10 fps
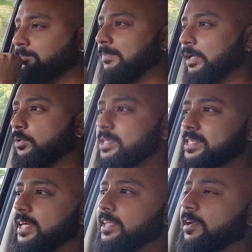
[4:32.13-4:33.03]
मेरे को
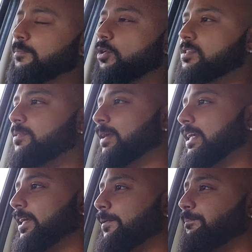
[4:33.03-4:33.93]
इसके अंदर
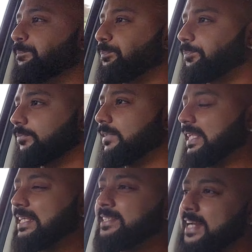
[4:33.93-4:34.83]
अप्रॉक्सीमेटली
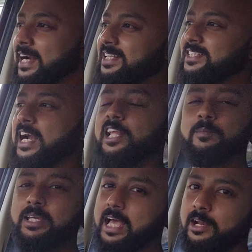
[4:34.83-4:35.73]
स्टार्टिंग स्टार्टिंग
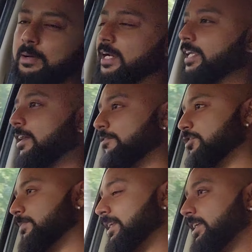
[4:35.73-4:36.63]
में 11-12 की
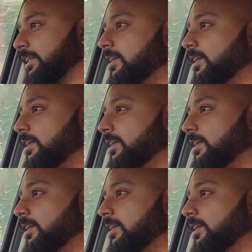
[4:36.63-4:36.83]
एवरेज मिल रही थी